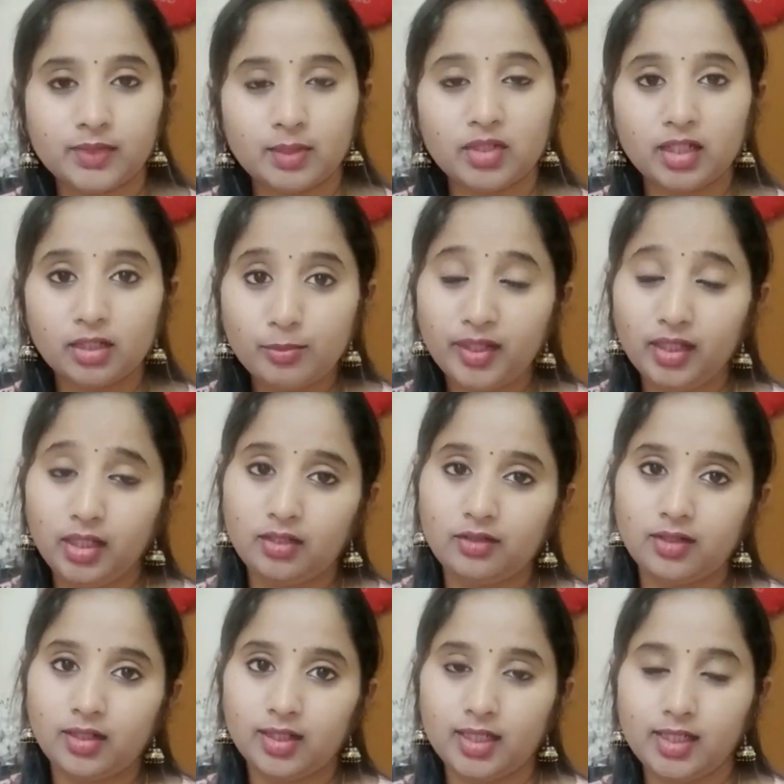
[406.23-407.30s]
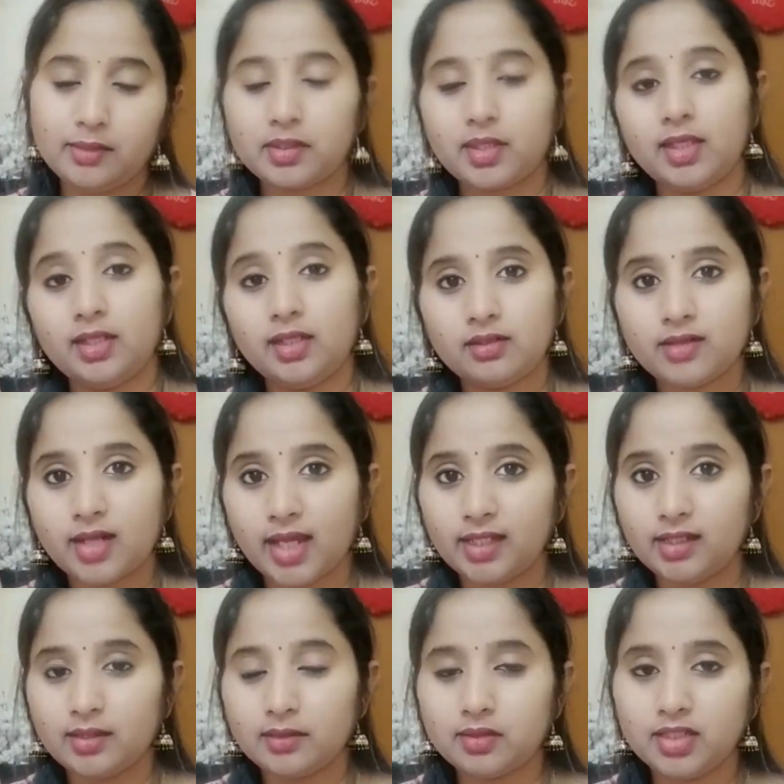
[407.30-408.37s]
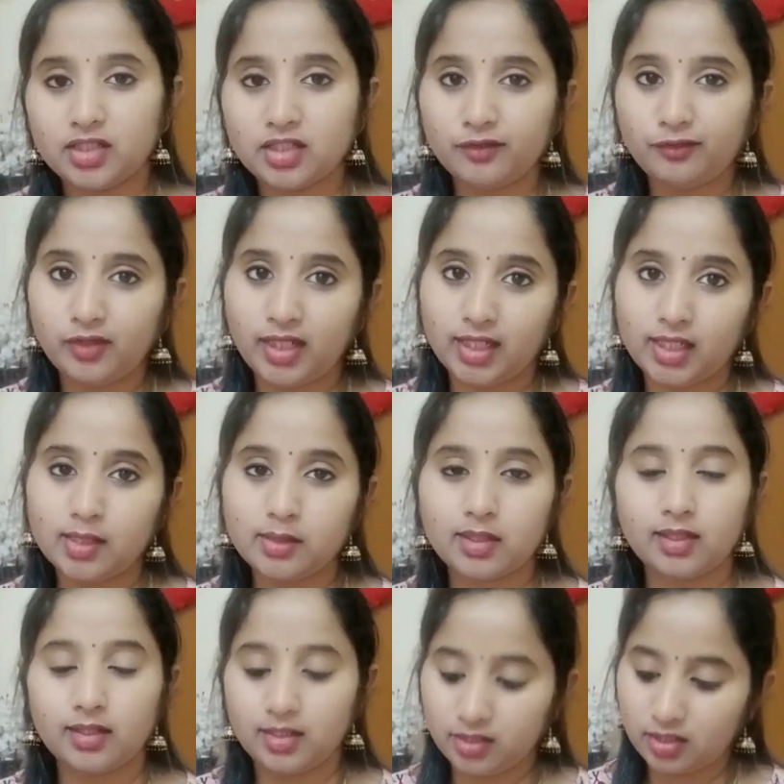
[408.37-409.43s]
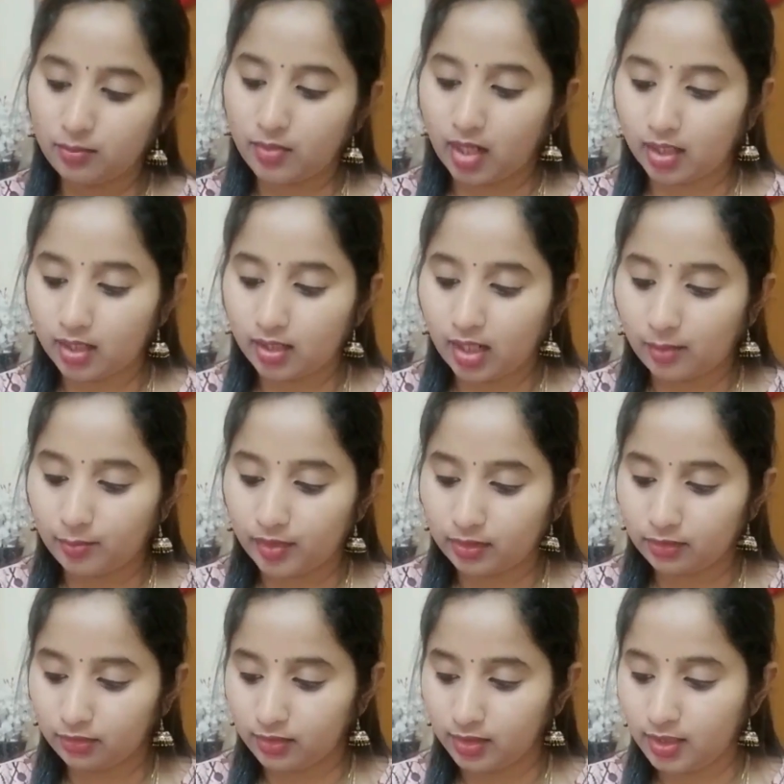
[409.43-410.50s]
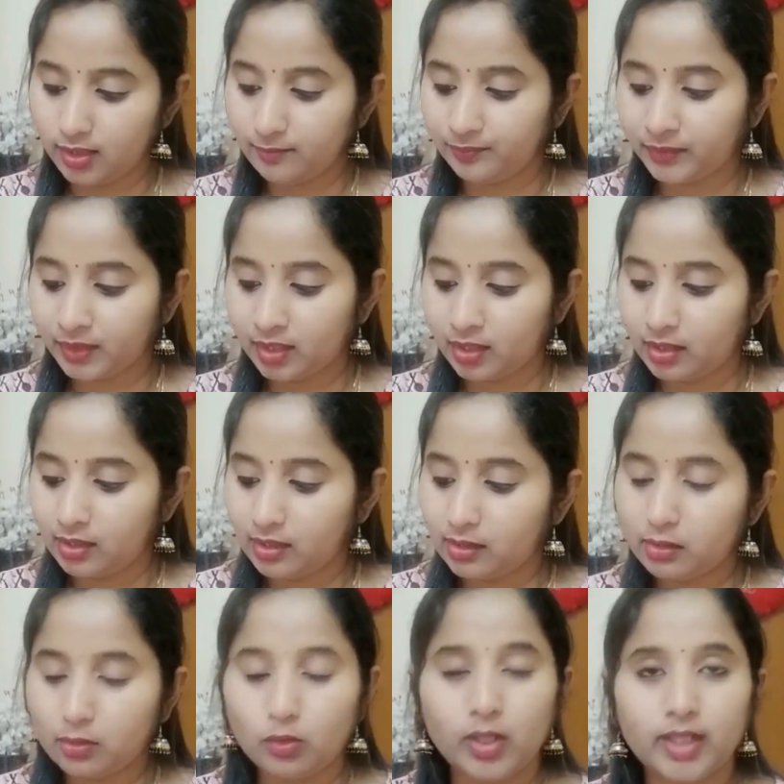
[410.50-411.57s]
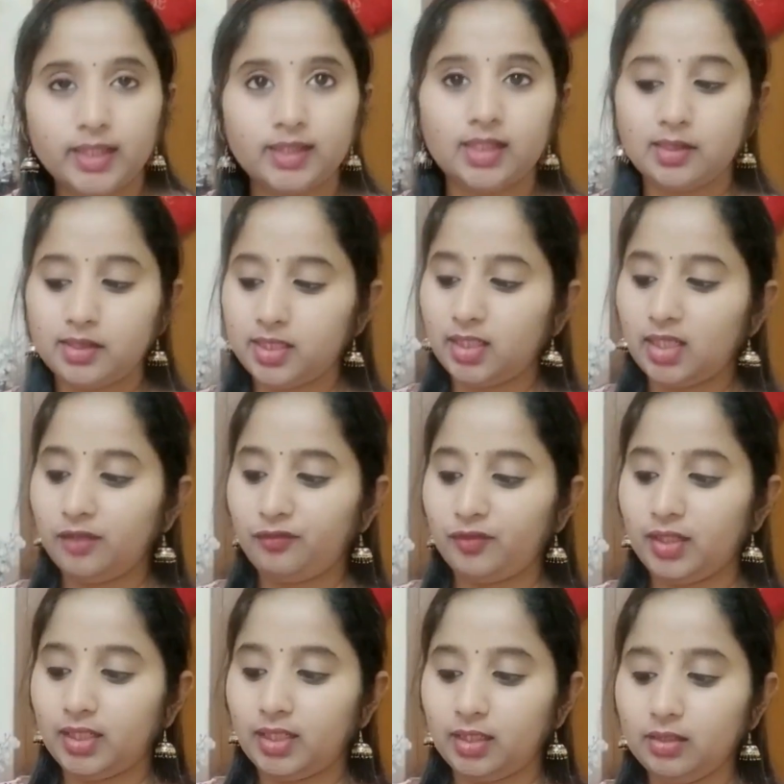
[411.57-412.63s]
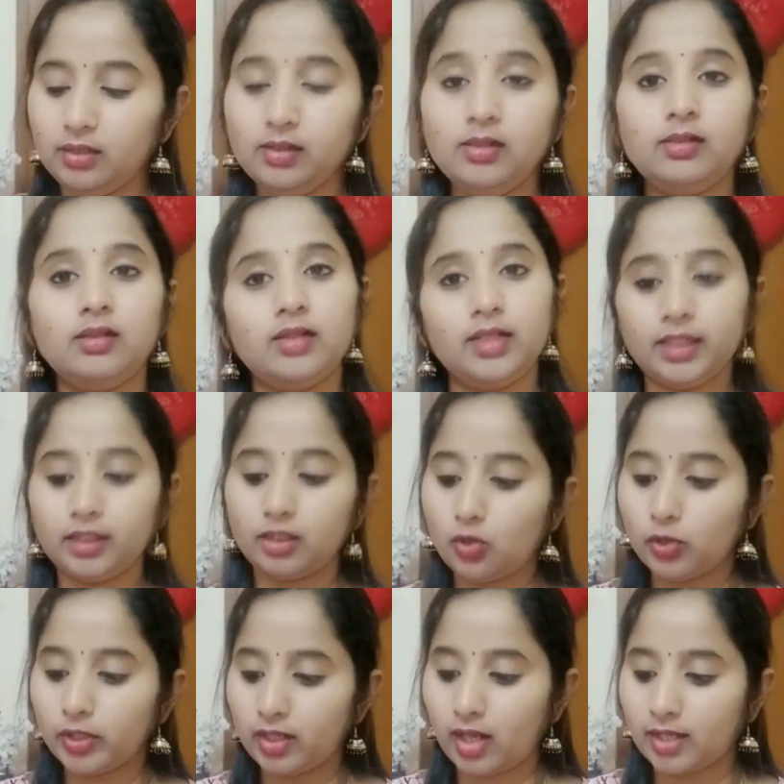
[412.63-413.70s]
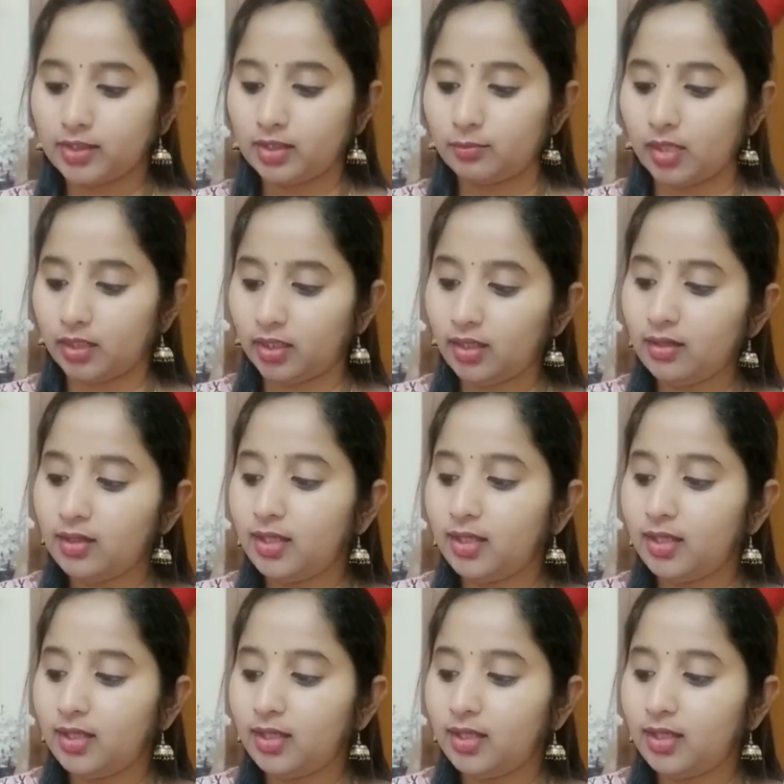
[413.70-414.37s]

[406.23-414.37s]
ఏమంటారు పెనిట్రేట్ అయ్యి స్కిన్ డ్రైనెస్ నుంచి ఫ్లేకీ స్కిన్ నుంచి బాగా కాపాడుతుంది సో అంత స్టిక్కీ ఫీలింగ్ ఇది కూడా రాదనమాట